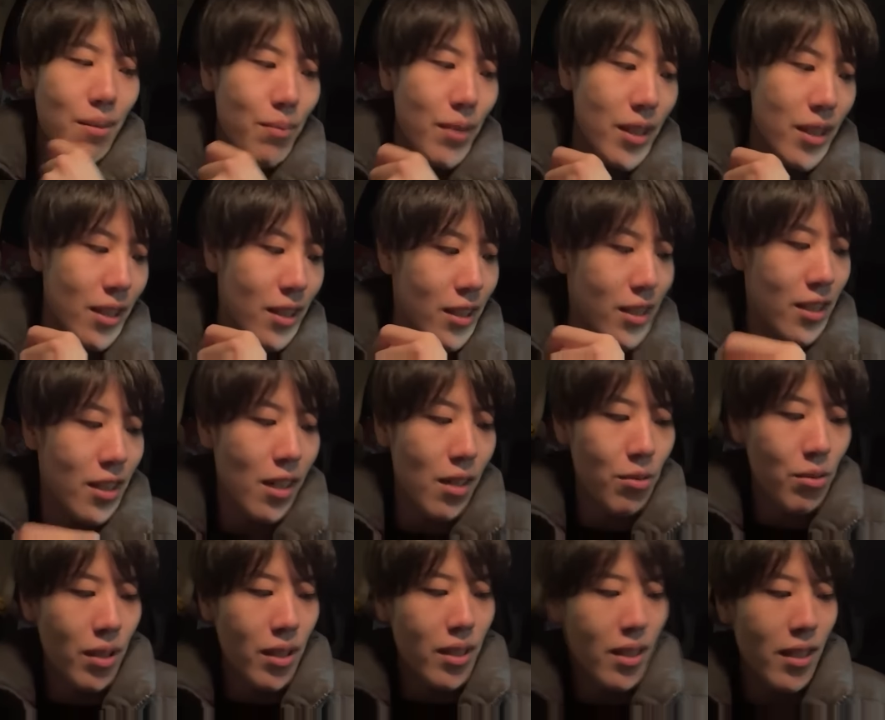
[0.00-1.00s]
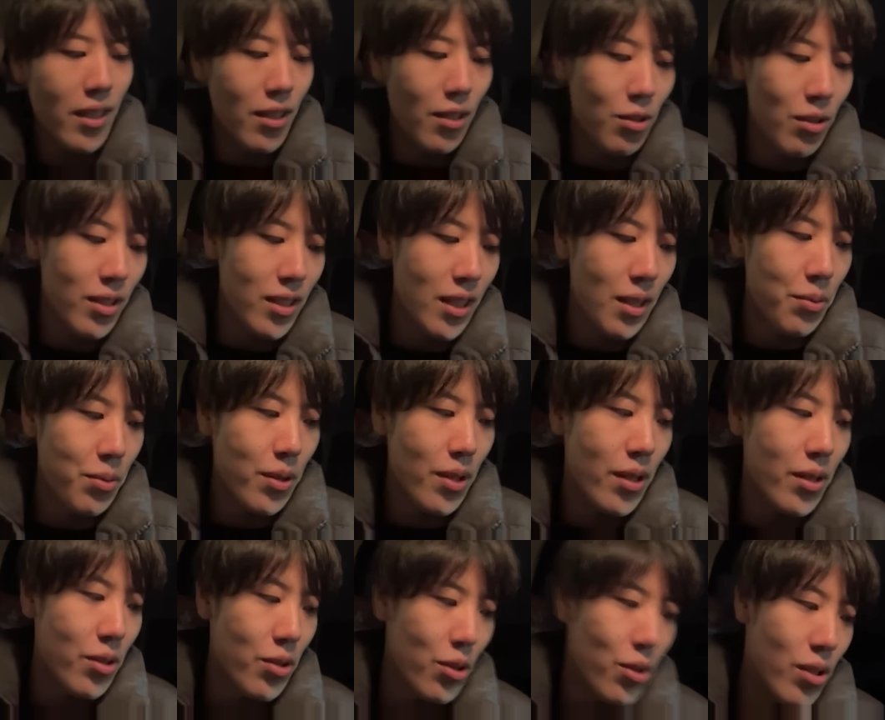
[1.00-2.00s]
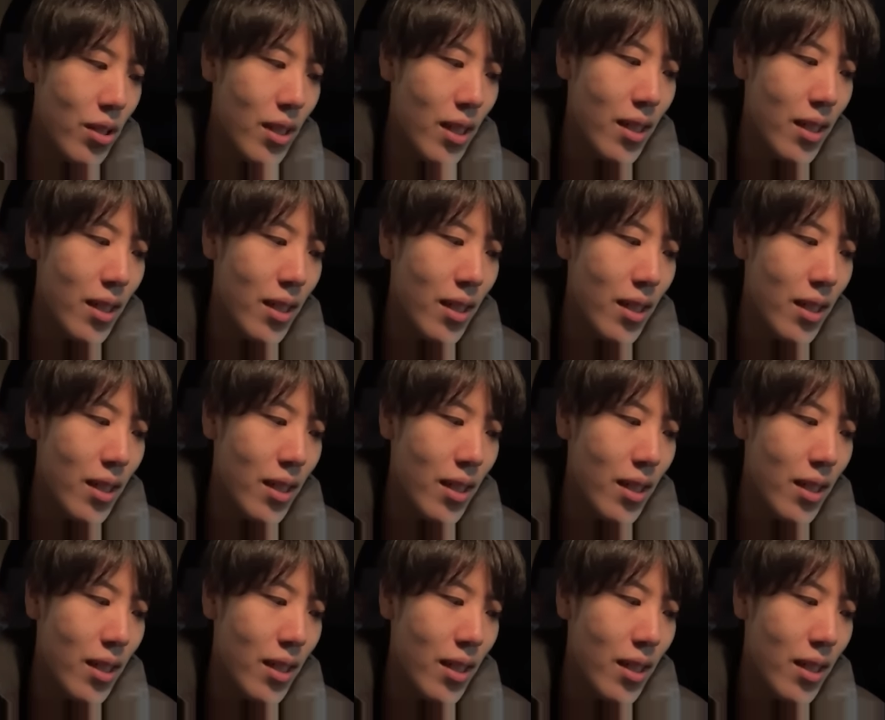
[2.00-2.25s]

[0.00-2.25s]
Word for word: またいつか函館帰った時スタッフとかと一緒に